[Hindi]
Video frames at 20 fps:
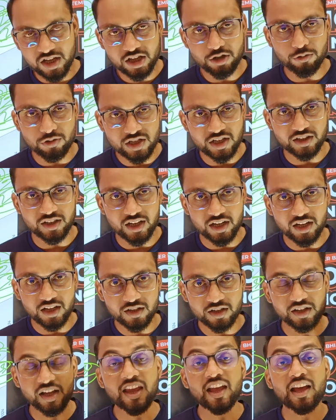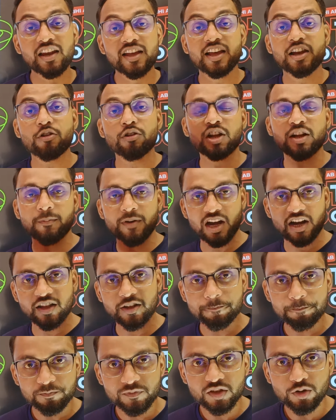ये तो हो सकता है ना नया नया लोग कमा
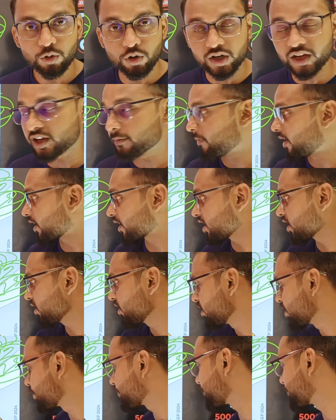रहे हैं ओके बाकी